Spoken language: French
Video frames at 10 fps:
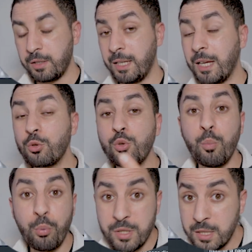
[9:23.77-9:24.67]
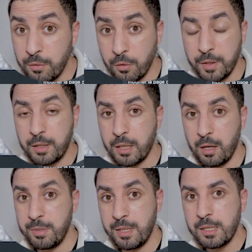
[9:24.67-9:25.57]
vous avez quelque chose de positif en fait, créer
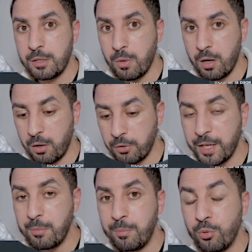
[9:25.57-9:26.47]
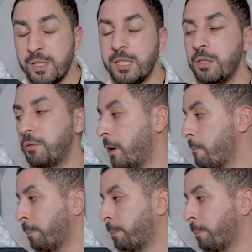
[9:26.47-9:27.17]
un business qui soit rentable et positif,